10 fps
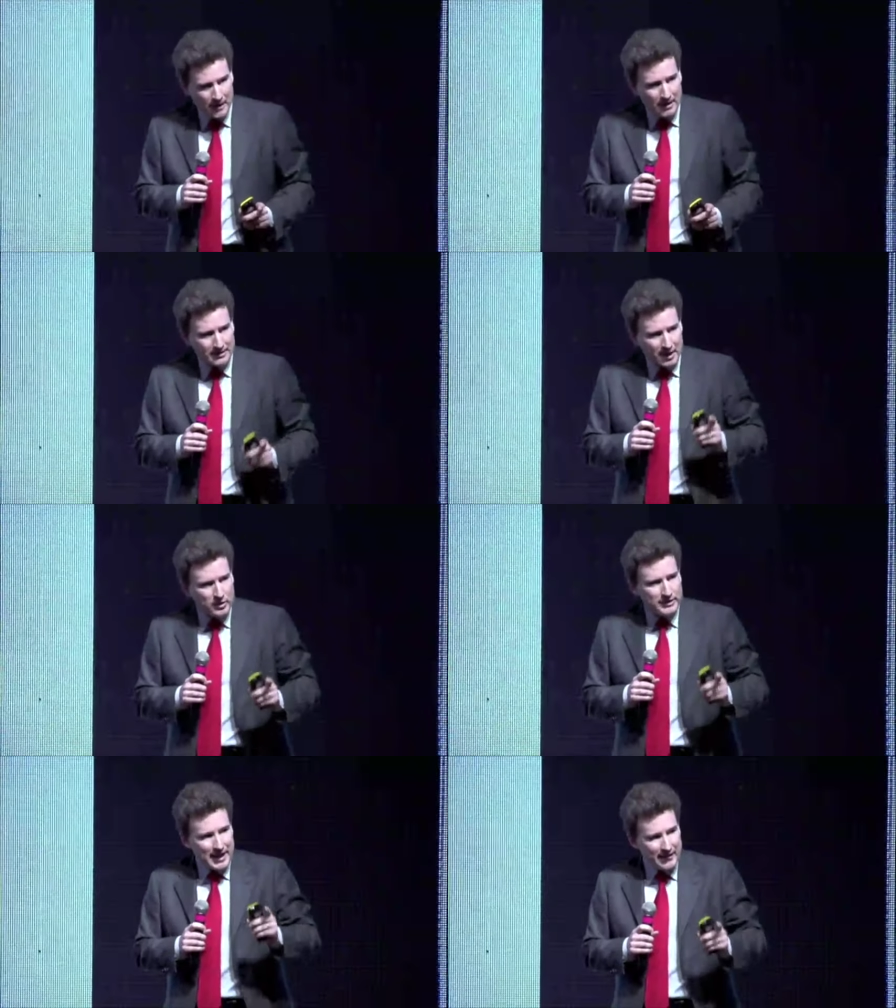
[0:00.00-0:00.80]
Da
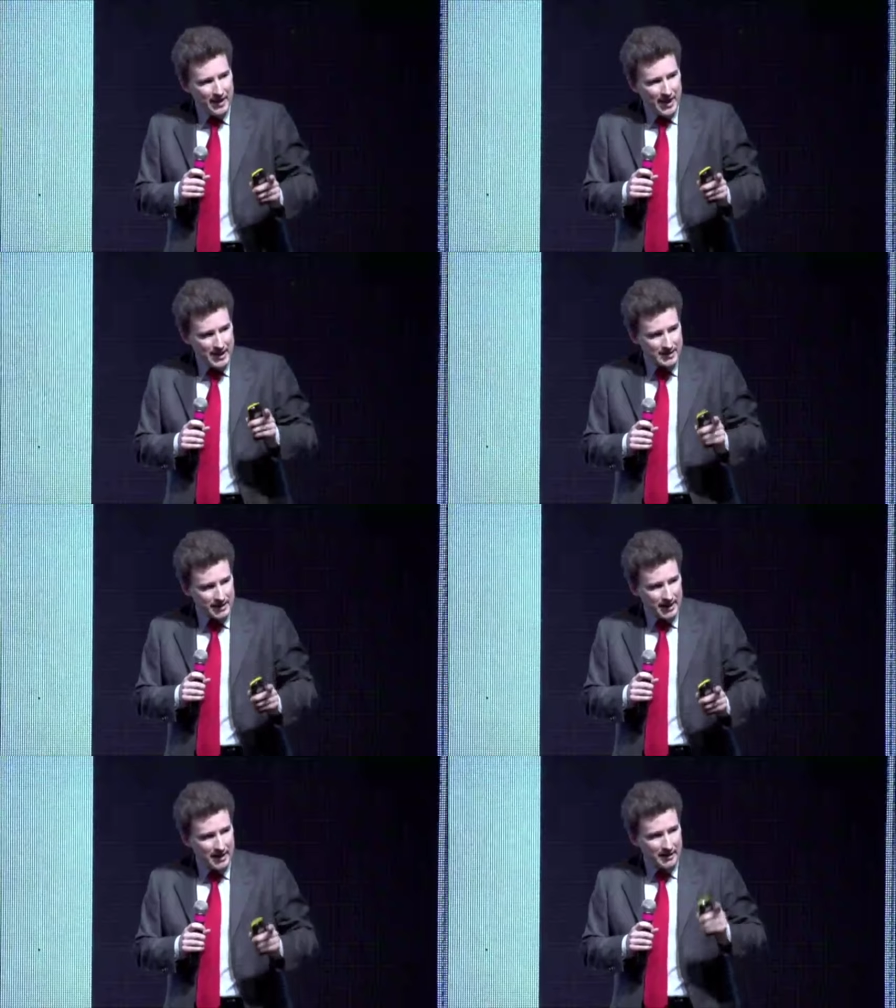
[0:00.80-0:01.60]
noi deve
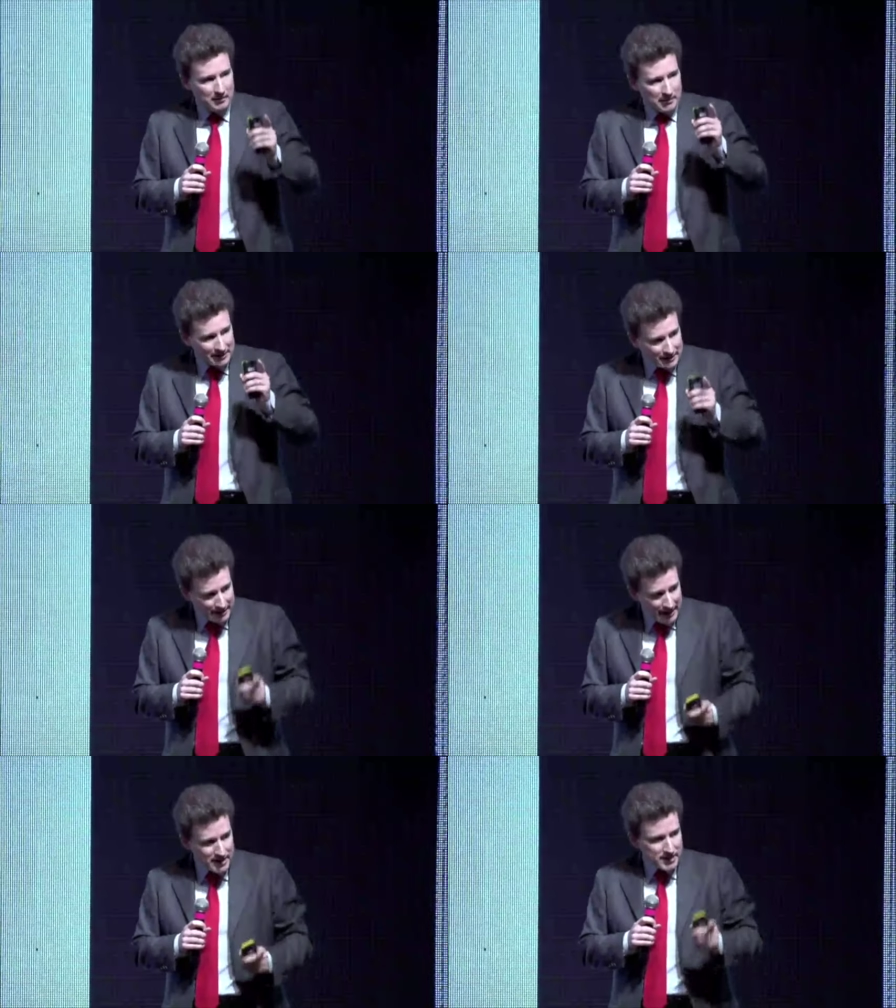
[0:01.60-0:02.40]
essere,
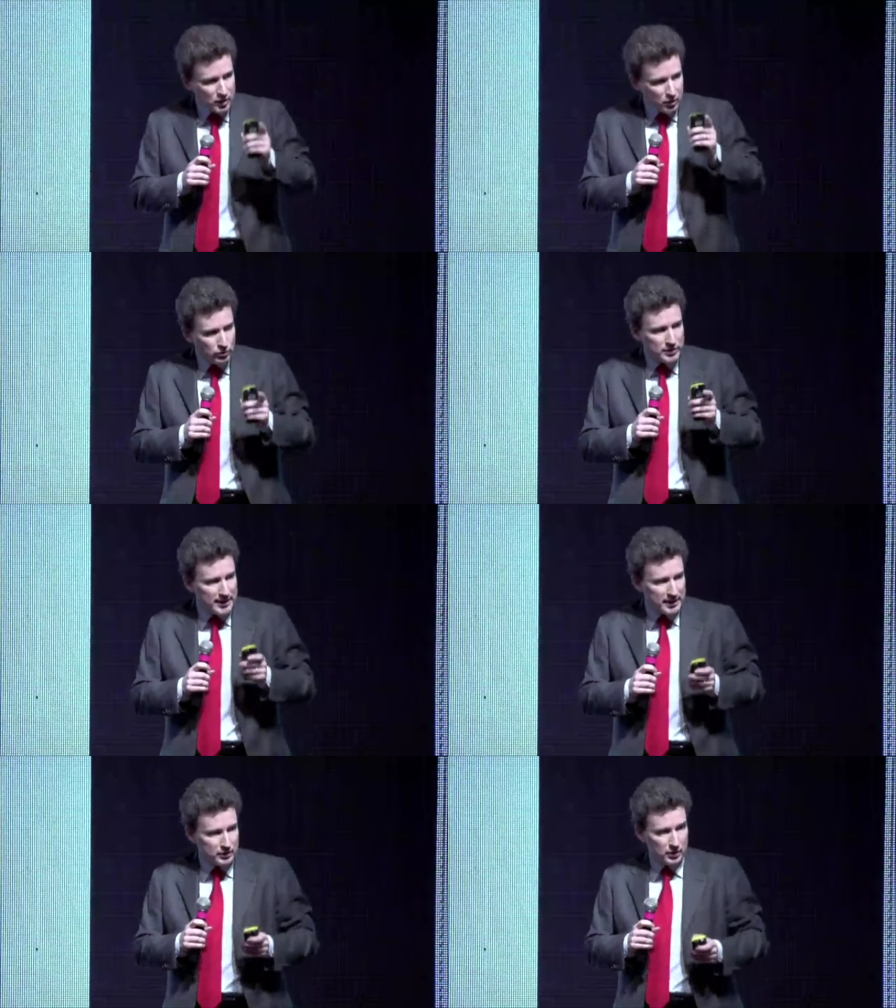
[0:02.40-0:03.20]
mantenersi un
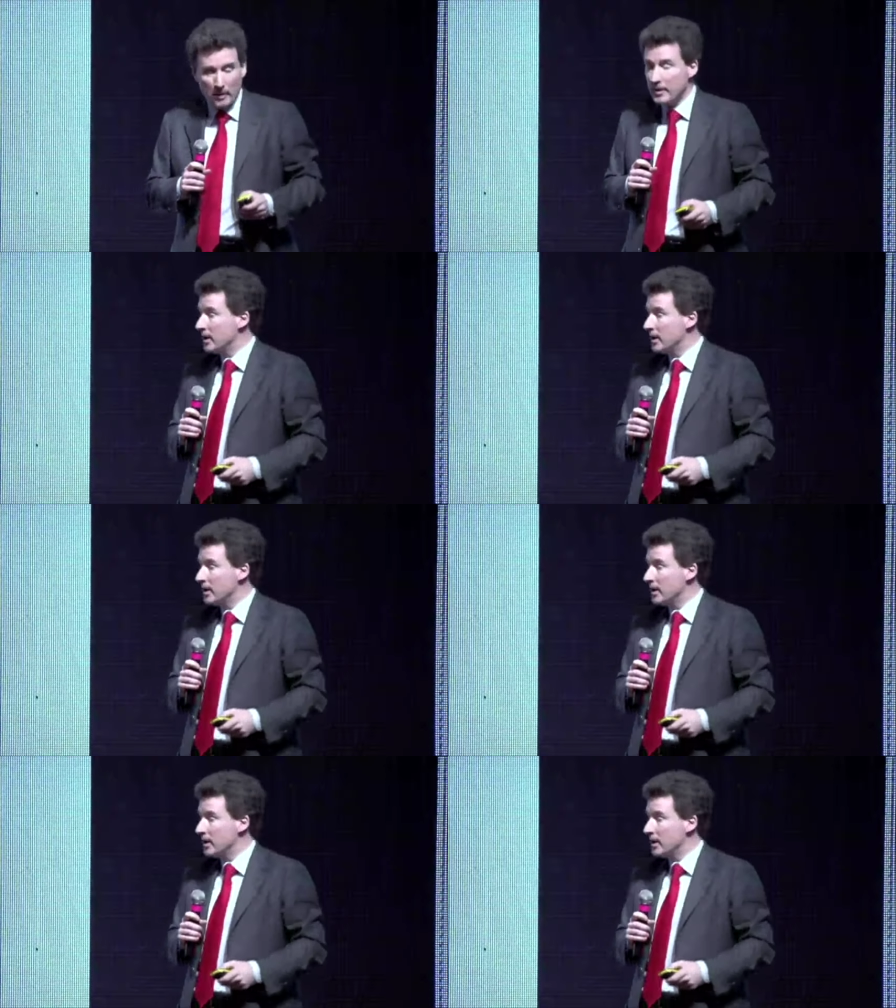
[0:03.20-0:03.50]
diritto.